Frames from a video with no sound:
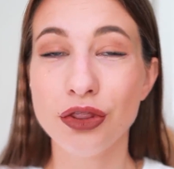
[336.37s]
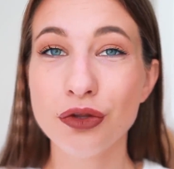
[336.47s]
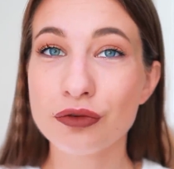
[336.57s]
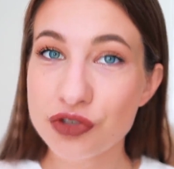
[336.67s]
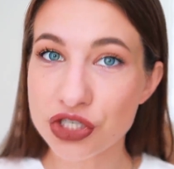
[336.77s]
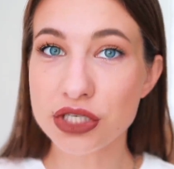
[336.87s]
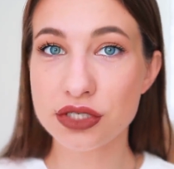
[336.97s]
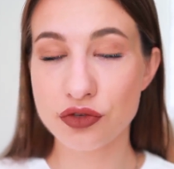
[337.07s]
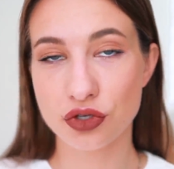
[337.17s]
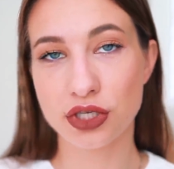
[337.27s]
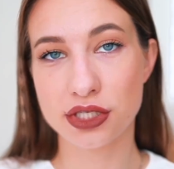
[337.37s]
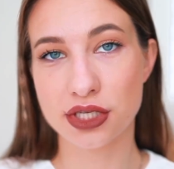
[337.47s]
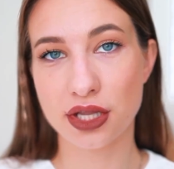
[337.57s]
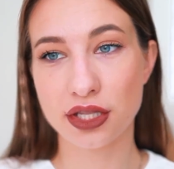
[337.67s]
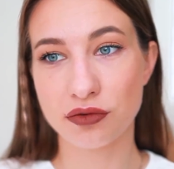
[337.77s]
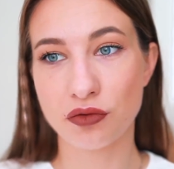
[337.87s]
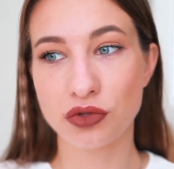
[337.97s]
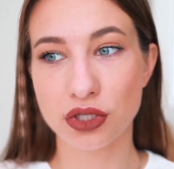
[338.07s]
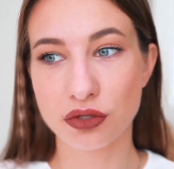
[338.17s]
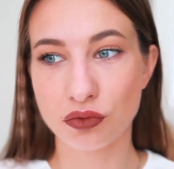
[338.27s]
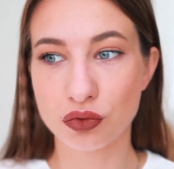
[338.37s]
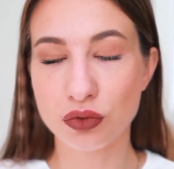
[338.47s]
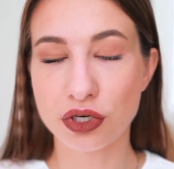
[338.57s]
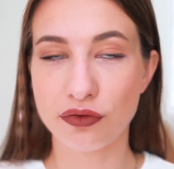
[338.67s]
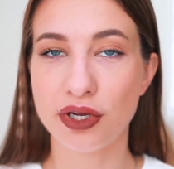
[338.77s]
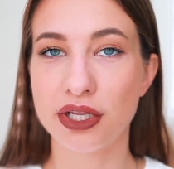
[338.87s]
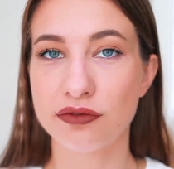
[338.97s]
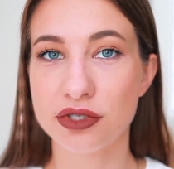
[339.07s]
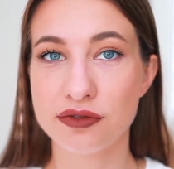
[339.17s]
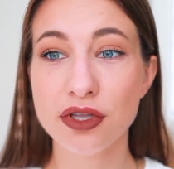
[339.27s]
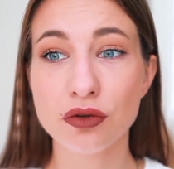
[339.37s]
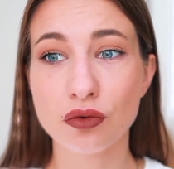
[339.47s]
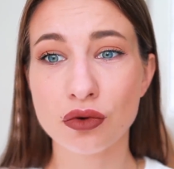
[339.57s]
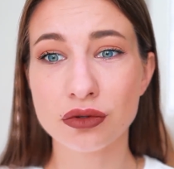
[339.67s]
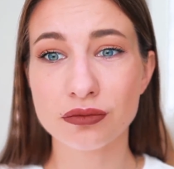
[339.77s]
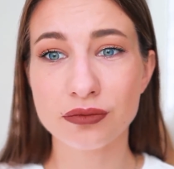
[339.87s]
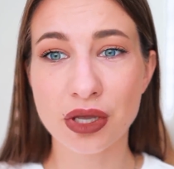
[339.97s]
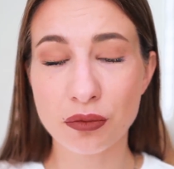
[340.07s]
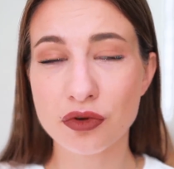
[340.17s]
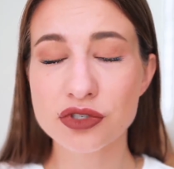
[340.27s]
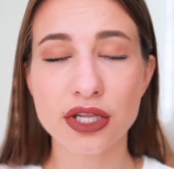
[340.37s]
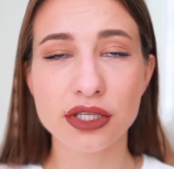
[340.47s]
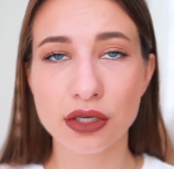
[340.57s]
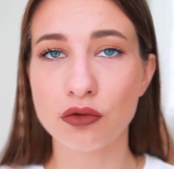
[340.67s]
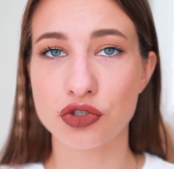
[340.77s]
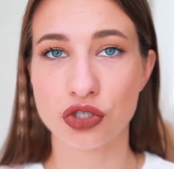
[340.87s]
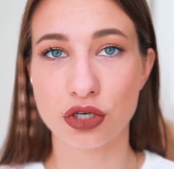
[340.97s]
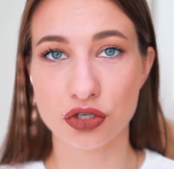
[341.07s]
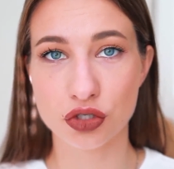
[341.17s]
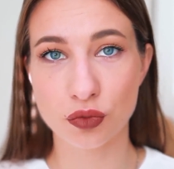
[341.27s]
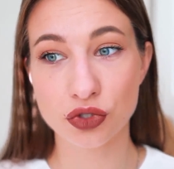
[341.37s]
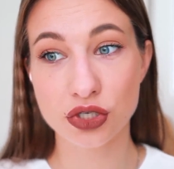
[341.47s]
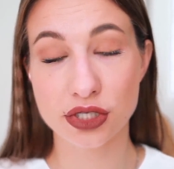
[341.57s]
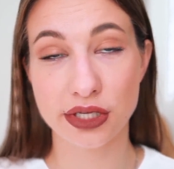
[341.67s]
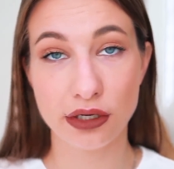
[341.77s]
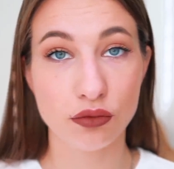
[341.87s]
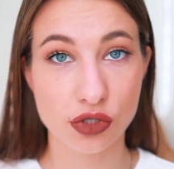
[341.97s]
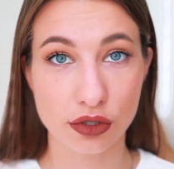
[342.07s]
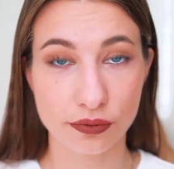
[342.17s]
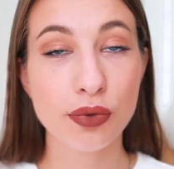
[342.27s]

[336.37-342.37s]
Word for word: но в жизни все-таки салатовый вот этот вот ультрафиолетовый цвет, он, на мой взгляд, не очень хорошо смотрится на людях.